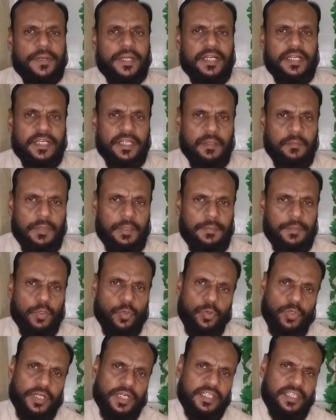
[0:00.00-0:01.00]
प्रिंटिंग में भी
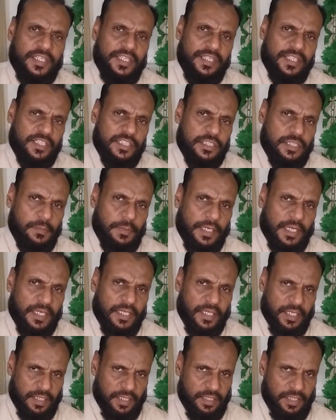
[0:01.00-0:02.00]
कोडक की इंक इस्तेमाल
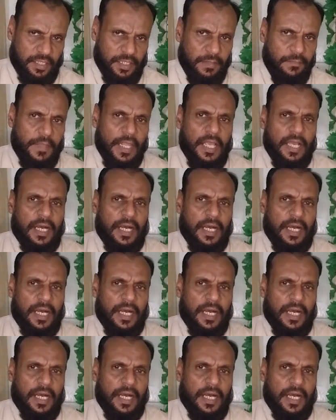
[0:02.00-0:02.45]
करनी है